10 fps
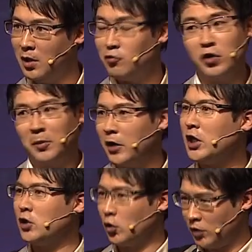위험하거나
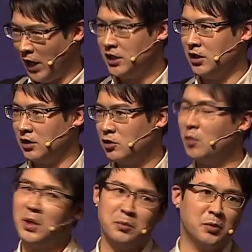이런 것도 아닌 그런
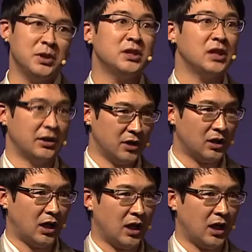방법은 있지 않을까